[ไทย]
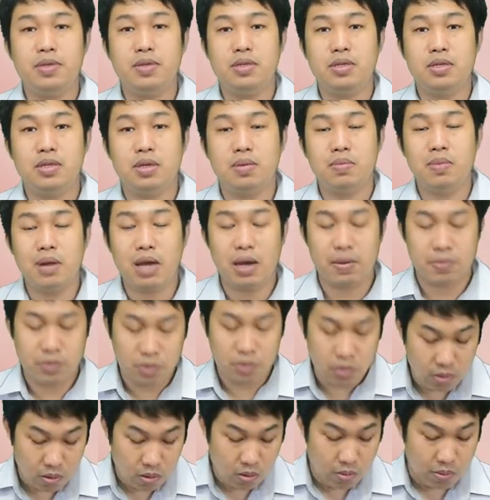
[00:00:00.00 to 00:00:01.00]
สำหรับ
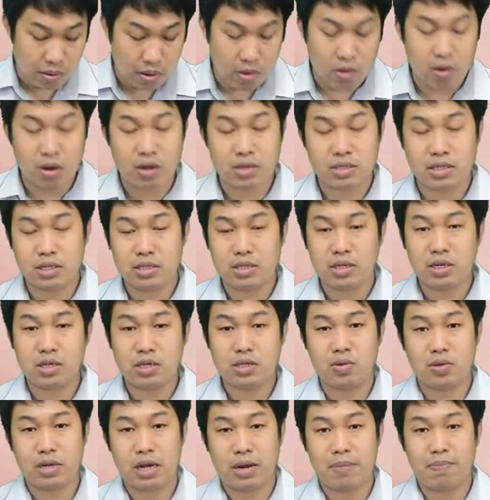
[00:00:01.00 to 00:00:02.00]
ตัวอุปกรณ์เซนเซอร์
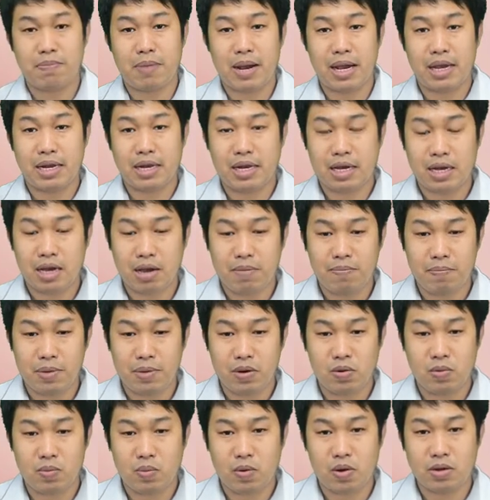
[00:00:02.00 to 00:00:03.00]
ตัวถัดไปนะครับ เป็น
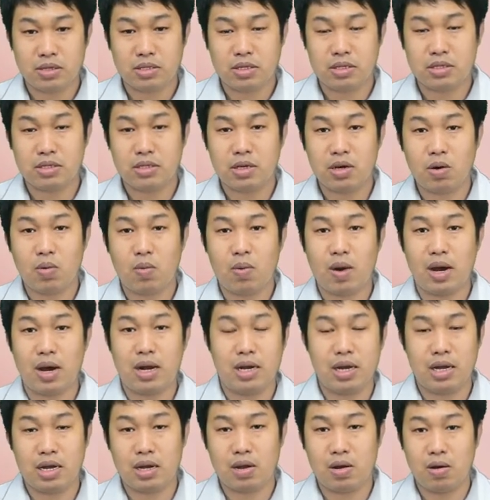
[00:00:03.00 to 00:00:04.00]
อุปกรณ์เซนเซอร์ควัน
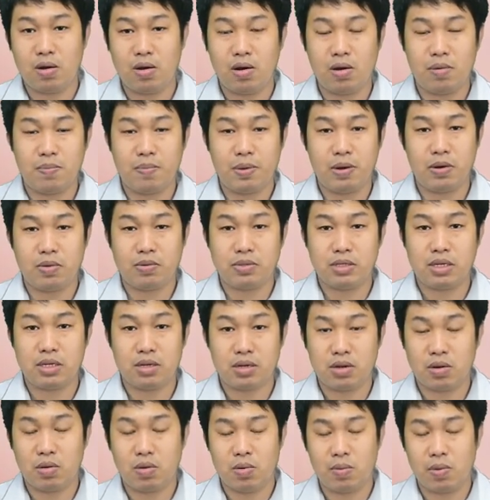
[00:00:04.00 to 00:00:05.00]
แล้วก็เป็นอุปก
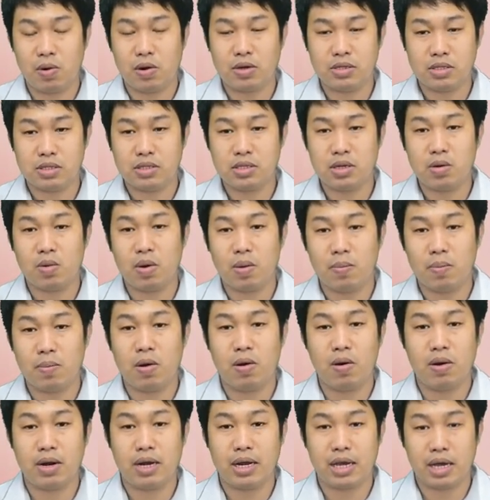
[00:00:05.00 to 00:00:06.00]
รณ์เซนเซอร์ความ
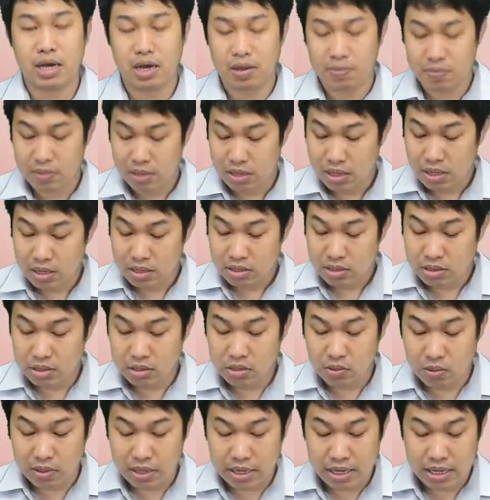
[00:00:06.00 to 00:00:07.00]
ร้อนนะครับ ซึ่ง
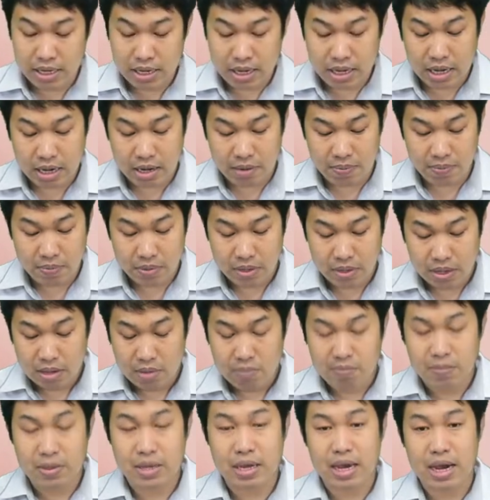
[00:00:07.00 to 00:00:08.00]
ตัวนี้นะครับ
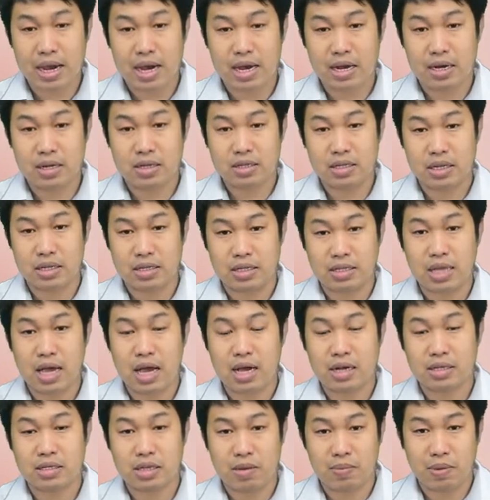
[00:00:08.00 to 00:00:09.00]
มีการติดตั้
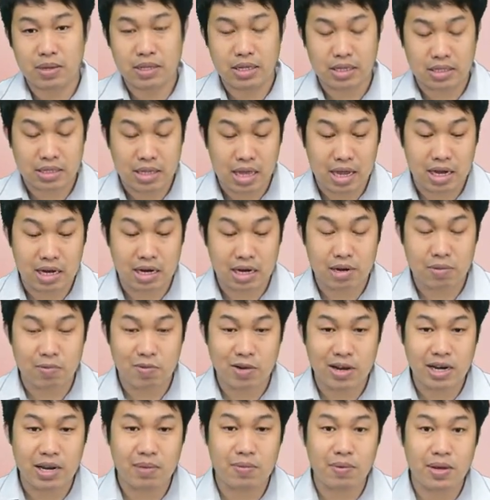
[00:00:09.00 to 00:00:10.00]
งสามารถติดตั้ง
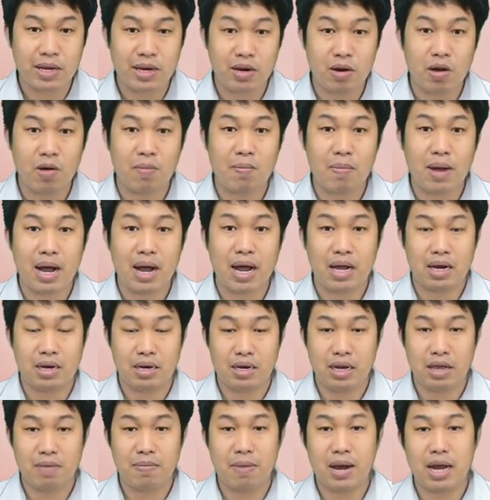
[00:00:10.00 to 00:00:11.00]
ไว้ในบริเวณรอบบ้านหรื
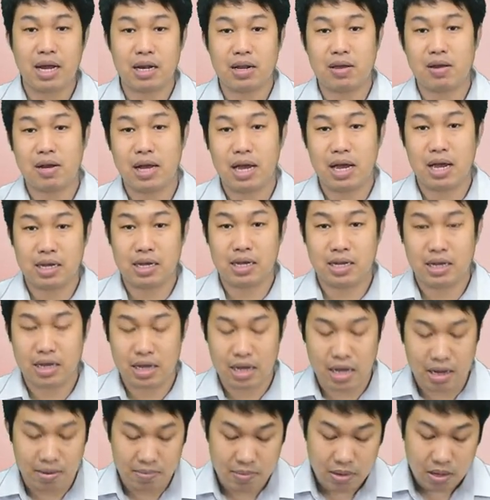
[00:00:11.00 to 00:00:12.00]
อในบ้านก็ได้นะ
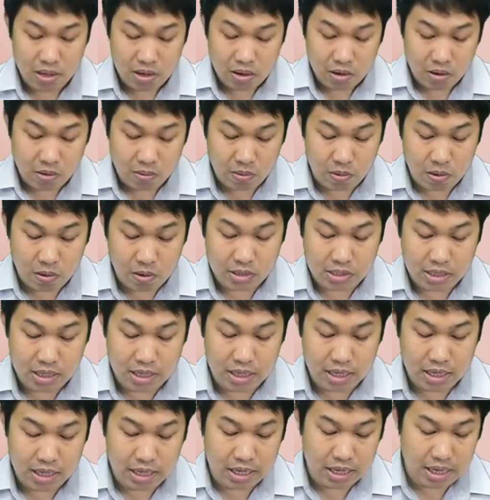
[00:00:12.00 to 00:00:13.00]
ครับ อุปกรณ์ชิ้น
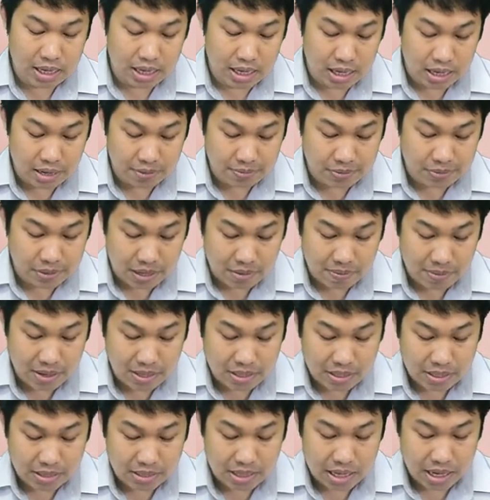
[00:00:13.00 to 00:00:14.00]
นี้นะครับ สามารถ
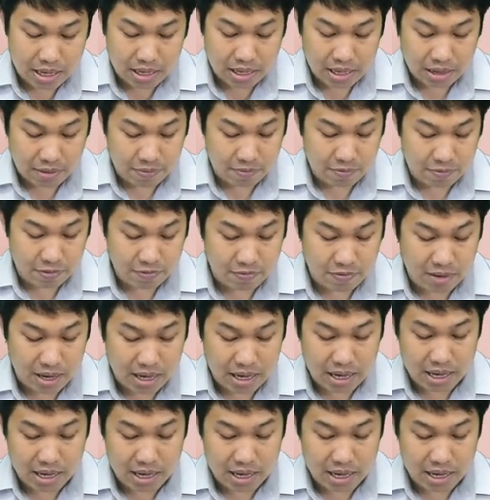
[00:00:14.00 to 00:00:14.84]
ติดตั้งกับไฟฟ้า